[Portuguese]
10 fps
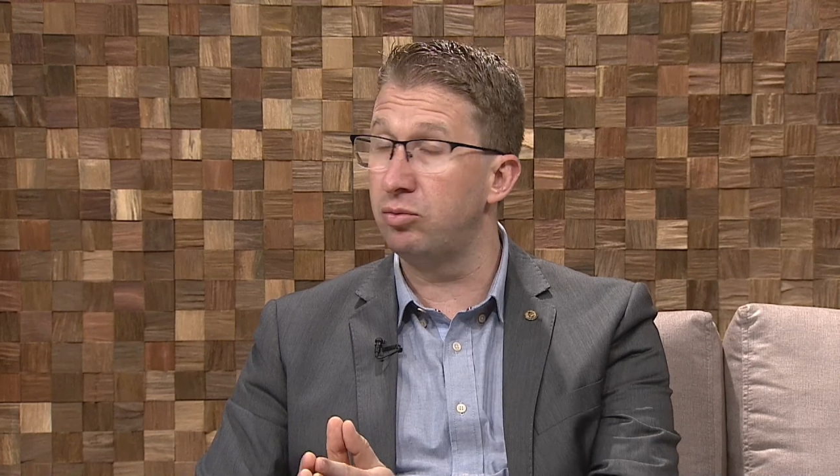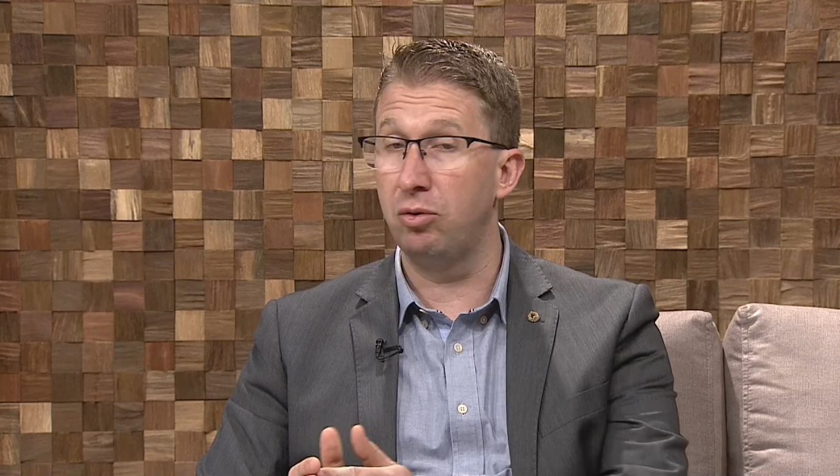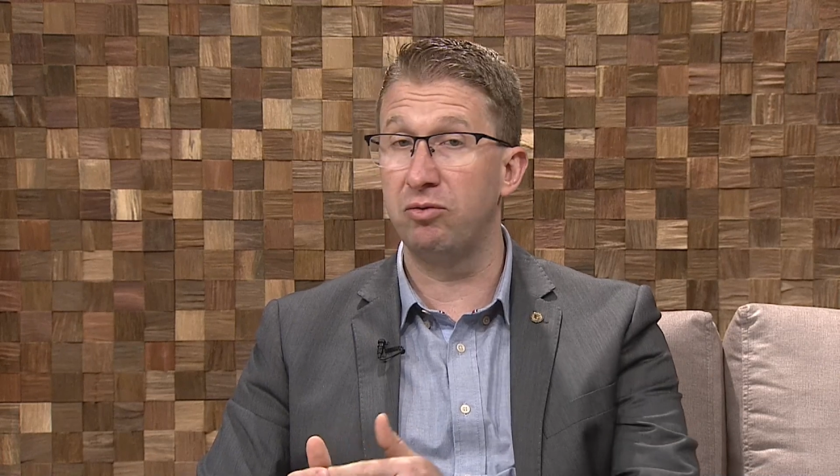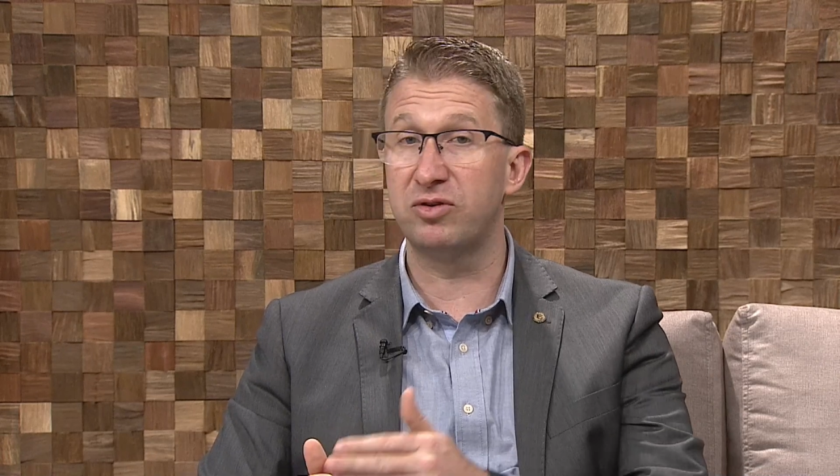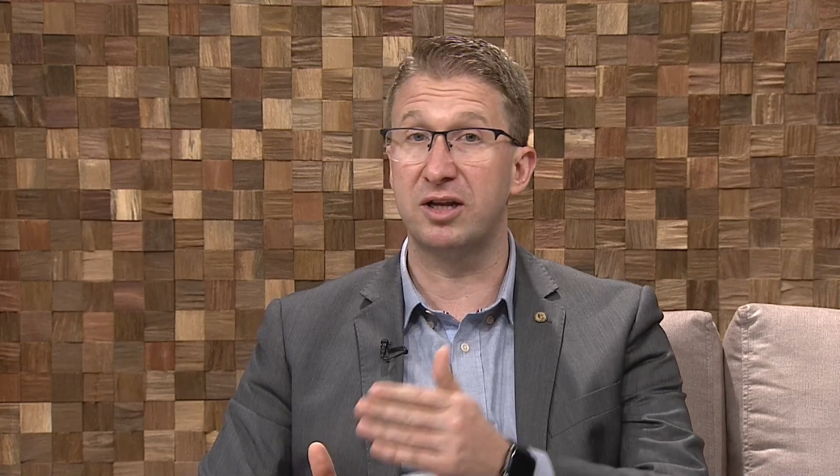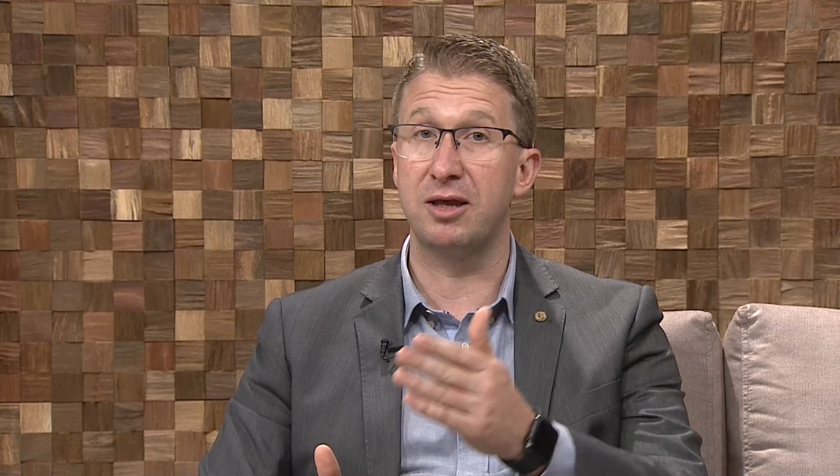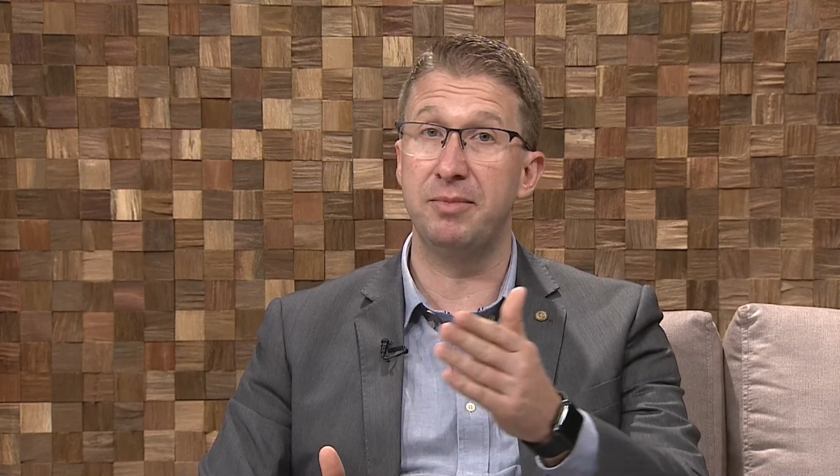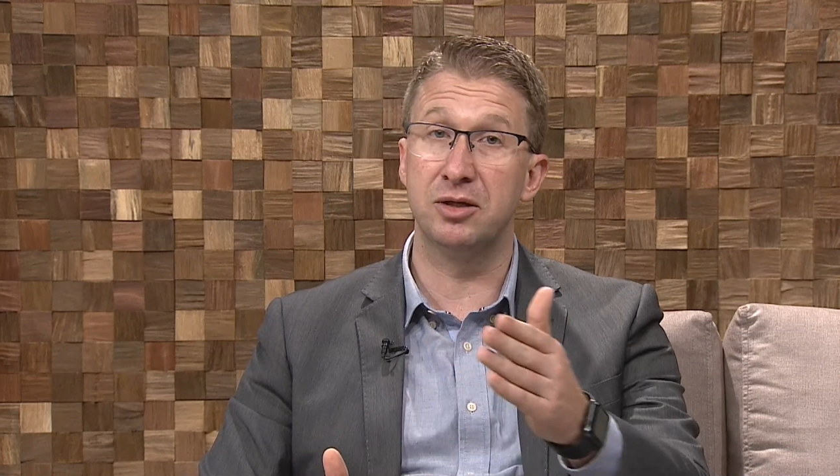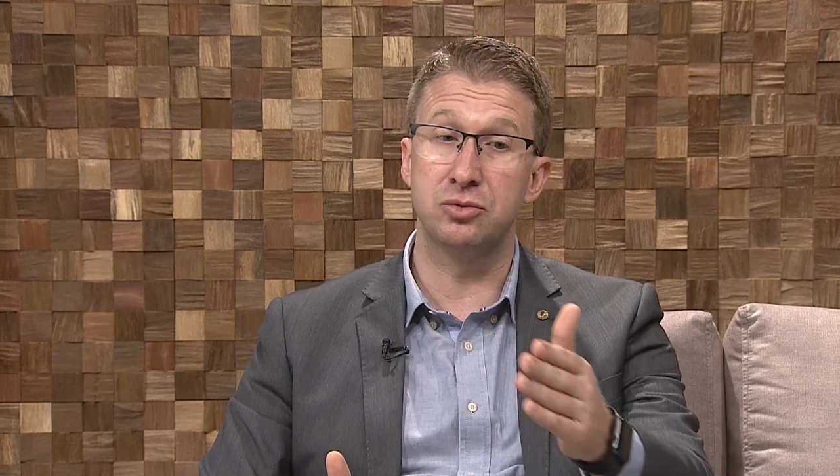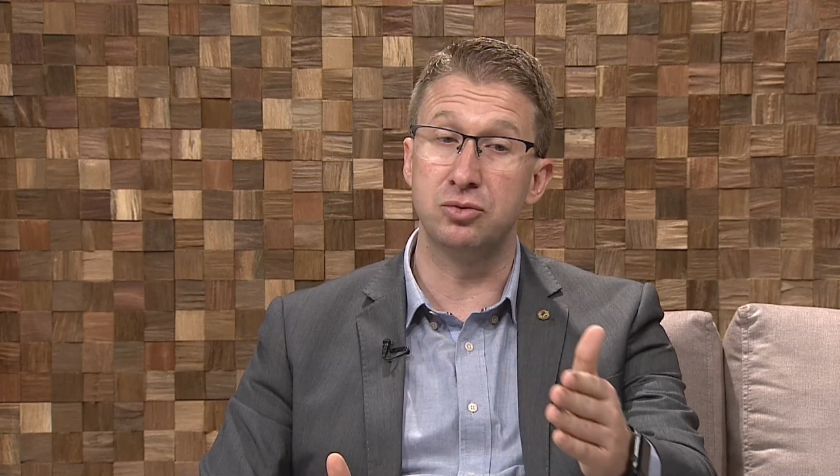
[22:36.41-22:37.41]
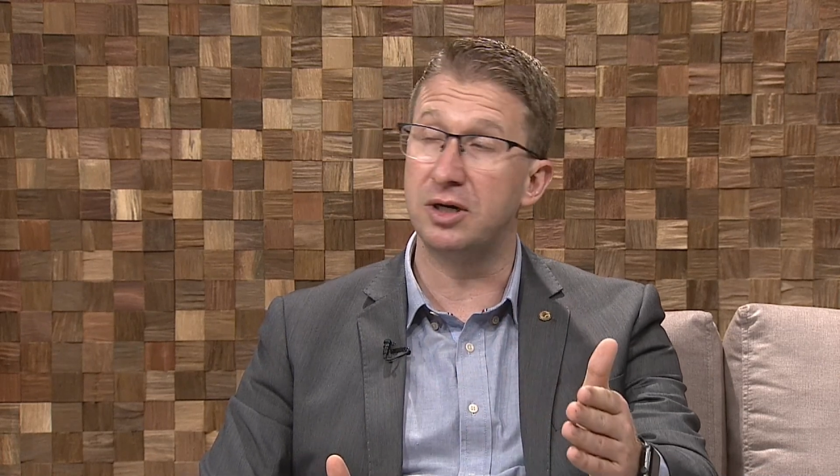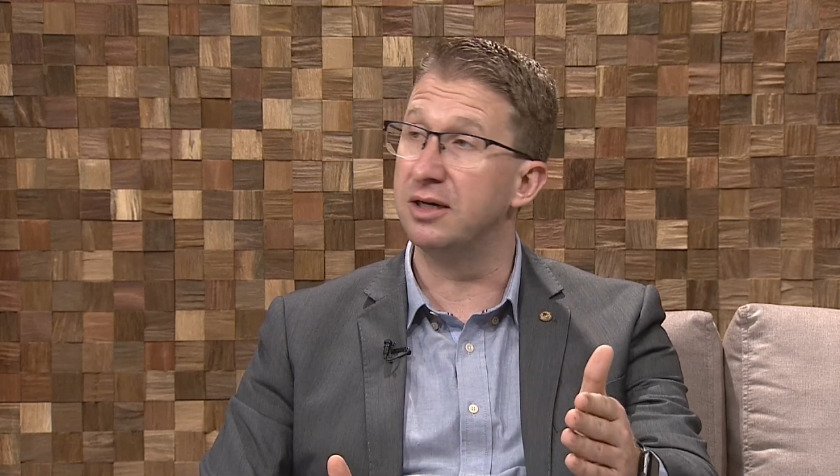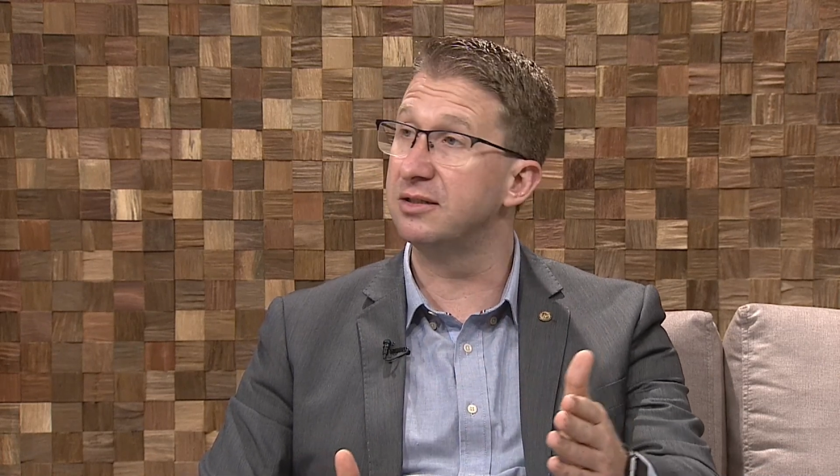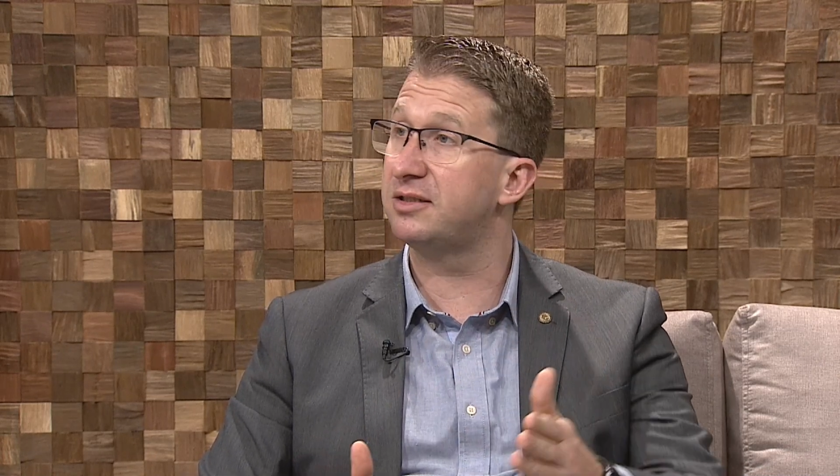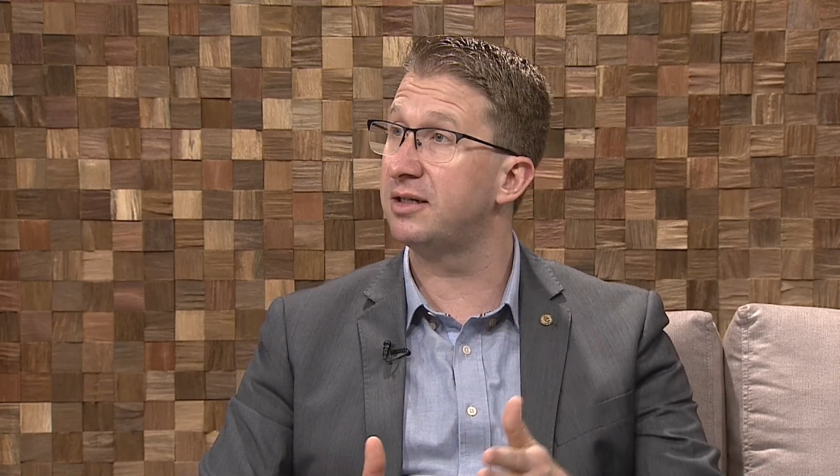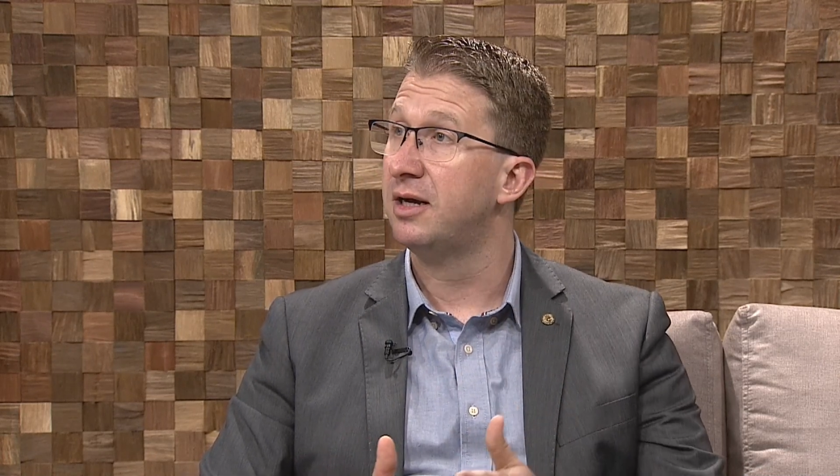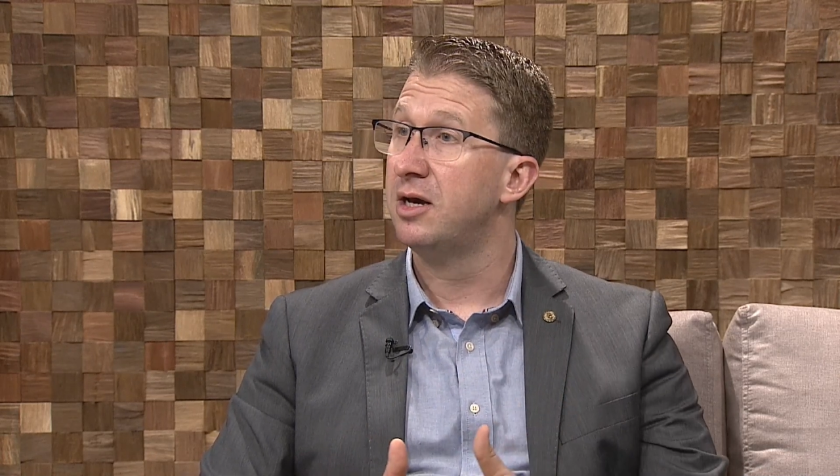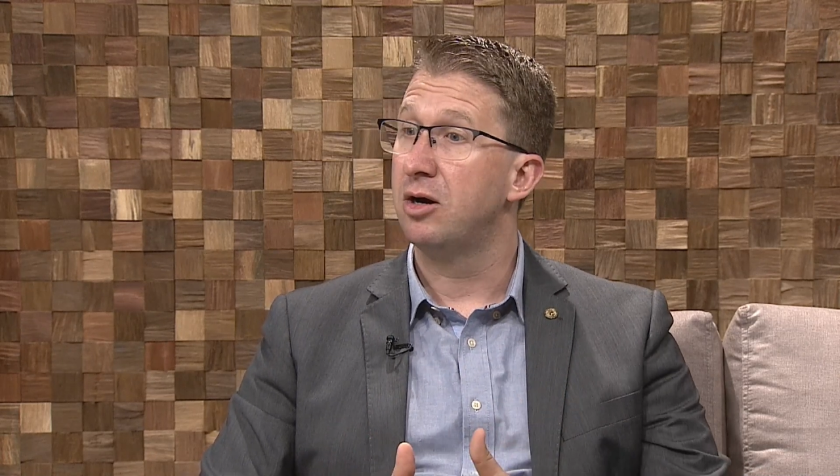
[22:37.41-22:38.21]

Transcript: um novo tratamento do câncer,